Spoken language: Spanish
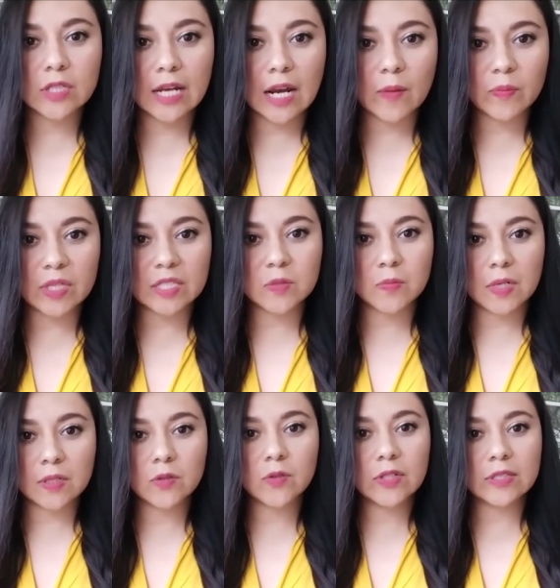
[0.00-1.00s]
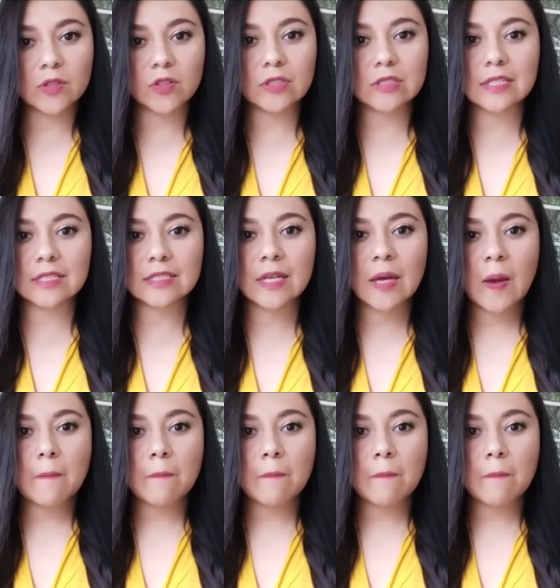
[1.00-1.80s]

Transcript: de la misma, ¿no? Entonces,